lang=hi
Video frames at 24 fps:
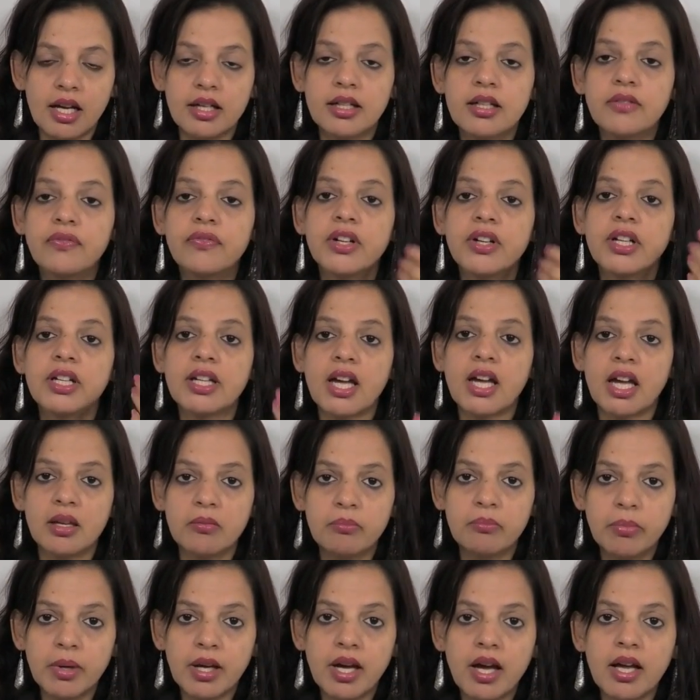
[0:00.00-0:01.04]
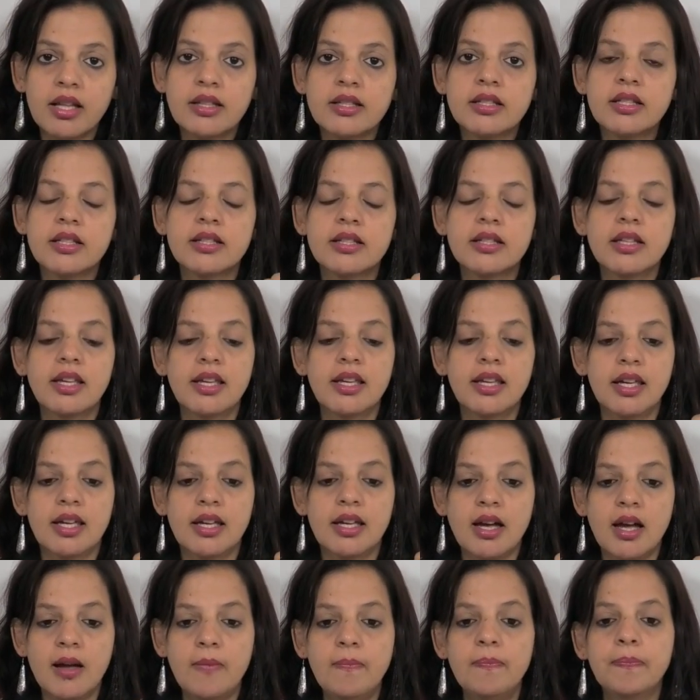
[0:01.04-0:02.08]
डिफरेंट टाइम पे आंसर्स
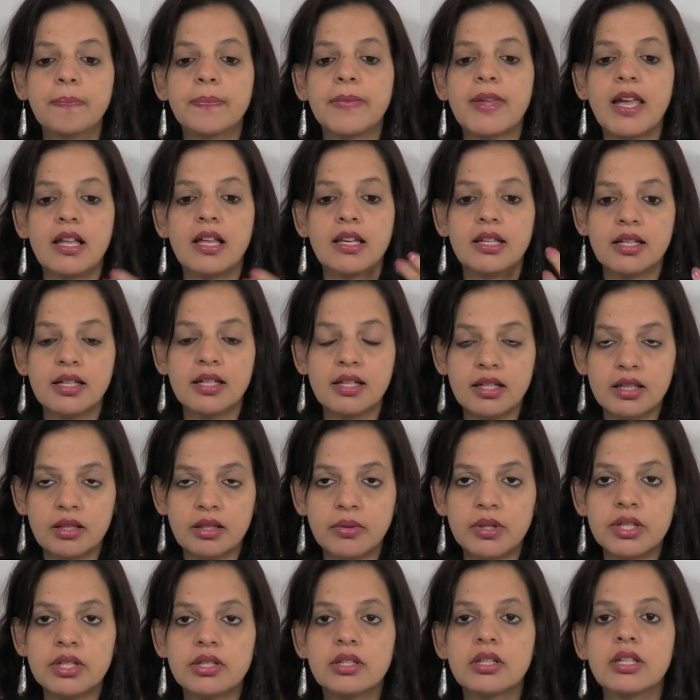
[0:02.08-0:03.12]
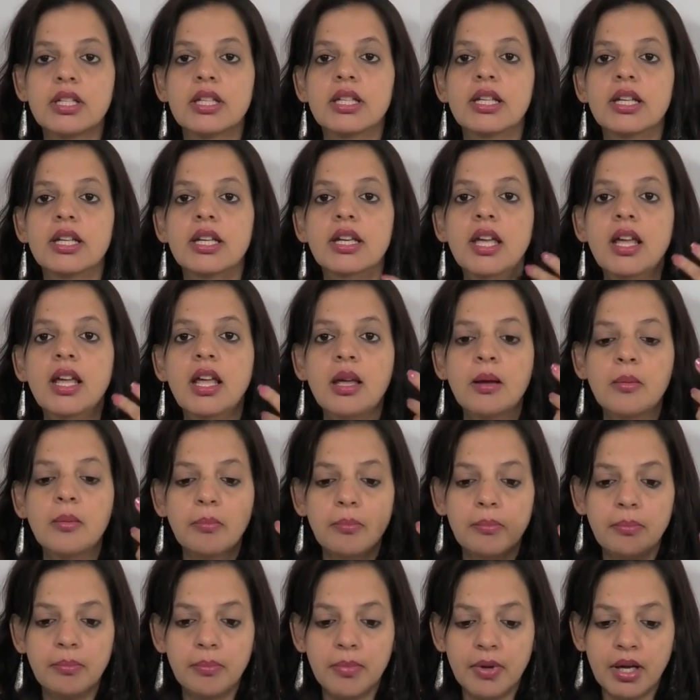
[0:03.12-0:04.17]
देखिएगा अलग अलग क्वेश्चन के लिए
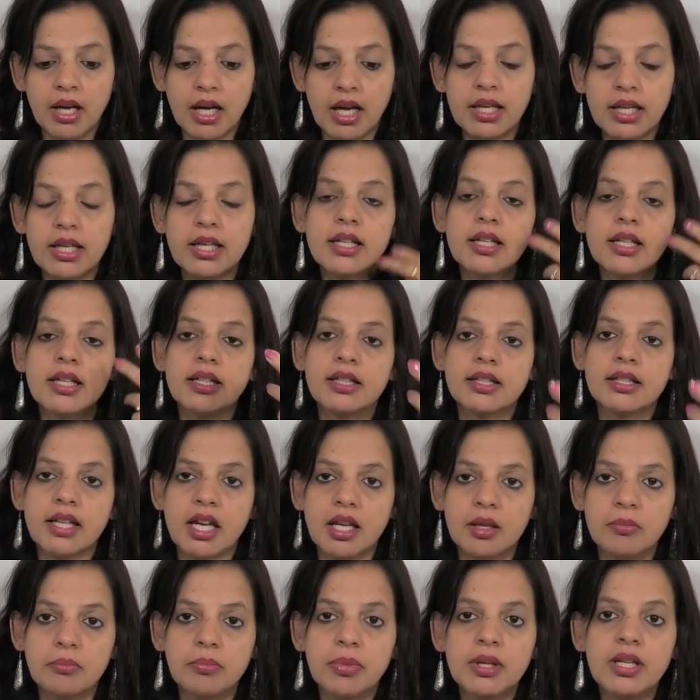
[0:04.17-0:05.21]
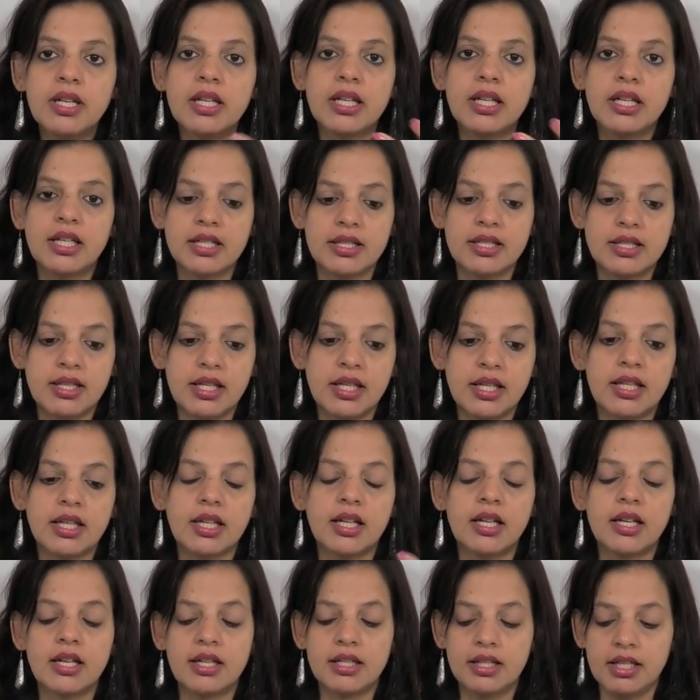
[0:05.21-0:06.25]
अलग अलग टाइम पे रीडिंग्स
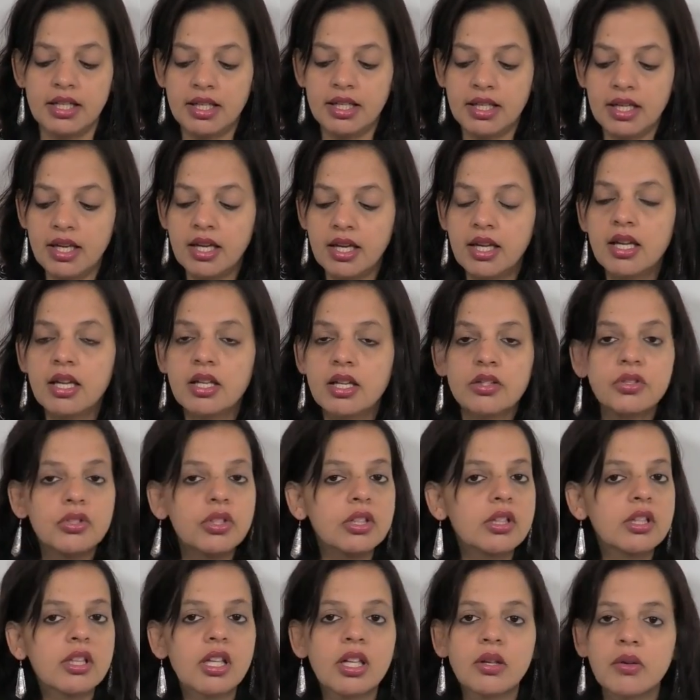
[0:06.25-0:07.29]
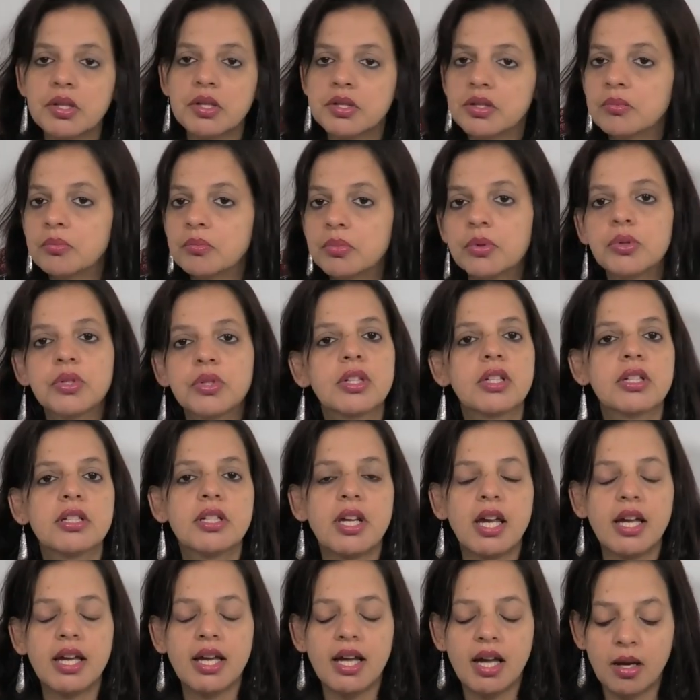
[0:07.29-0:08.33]
देखिएगा ठीक है जितने क्वेश्चन पूछना
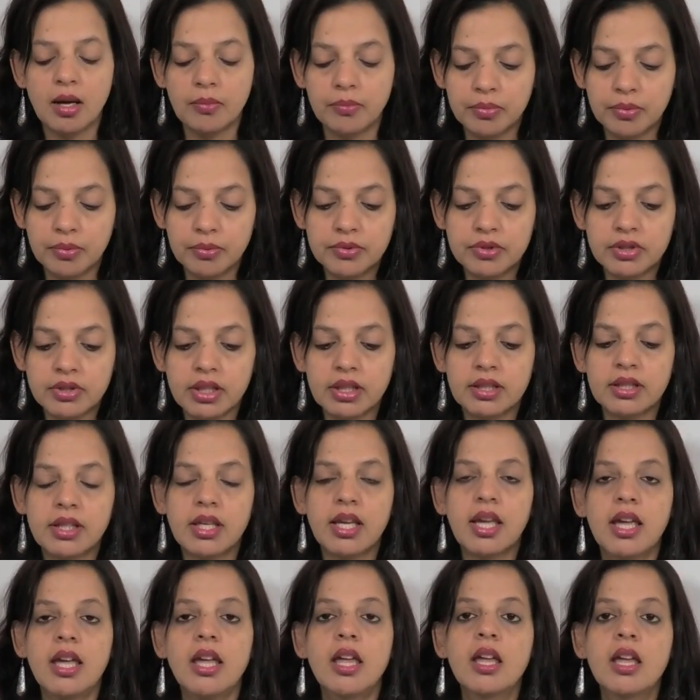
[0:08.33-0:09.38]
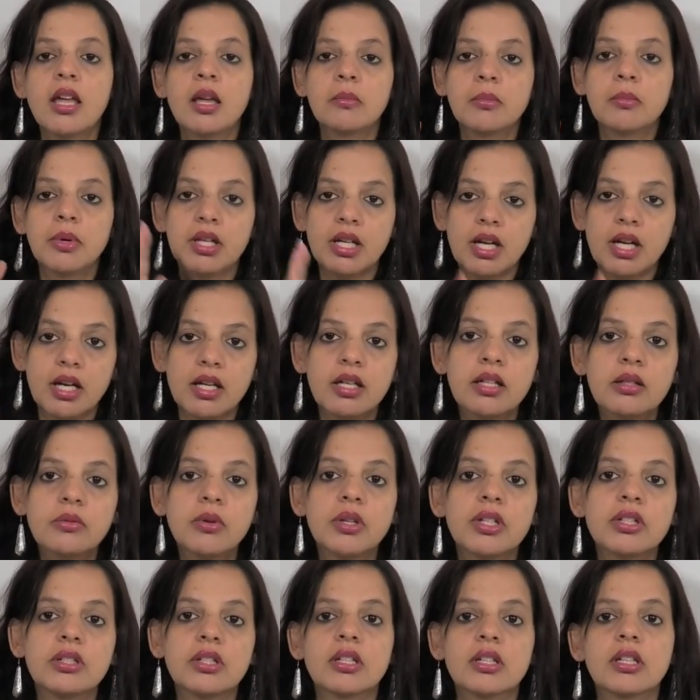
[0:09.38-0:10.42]
चाहें आप पूछ सकते हैं बट हर
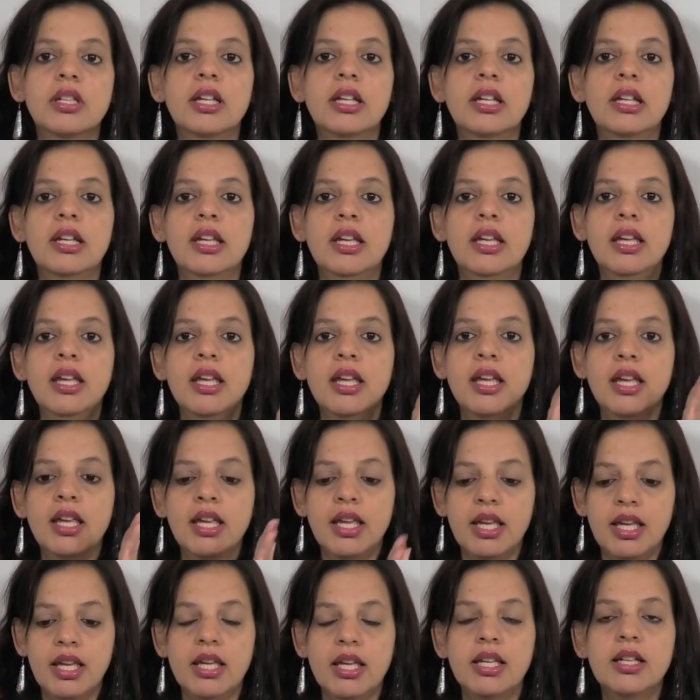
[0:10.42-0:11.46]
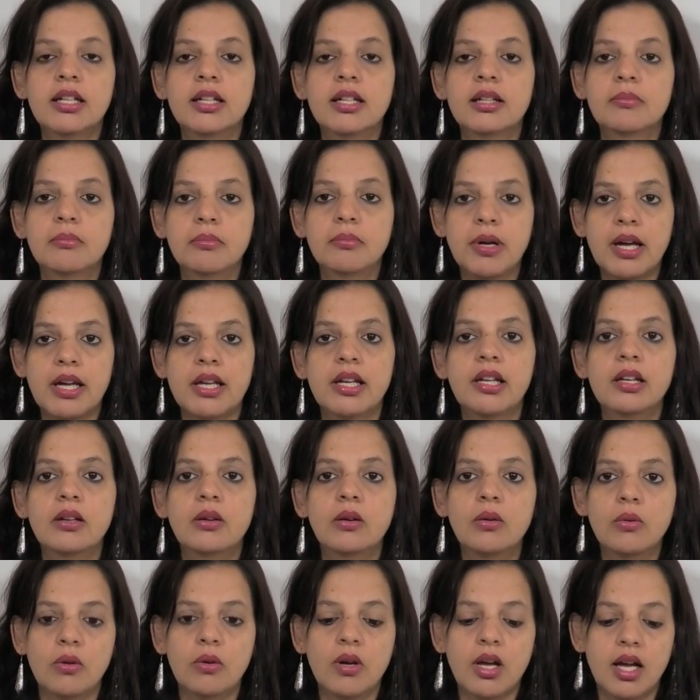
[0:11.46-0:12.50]
क्वेश्चन के लिए एक पाइल
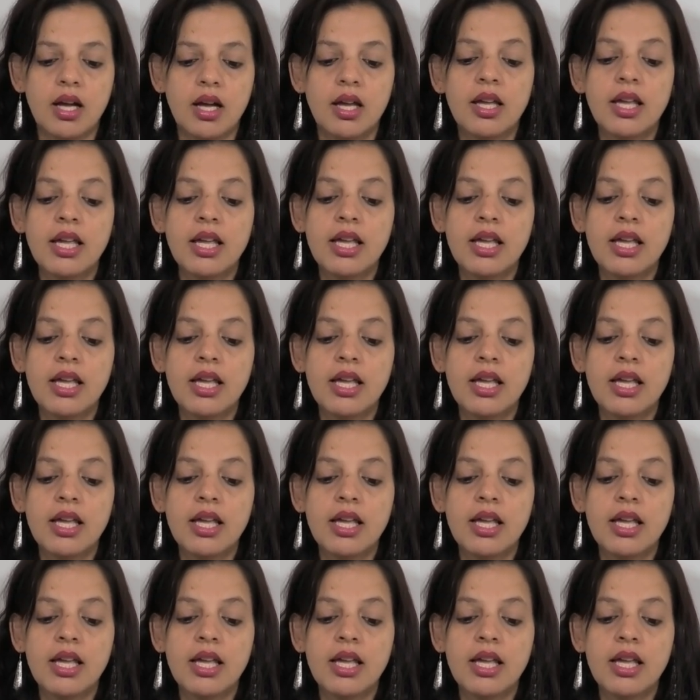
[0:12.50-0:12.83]
होगा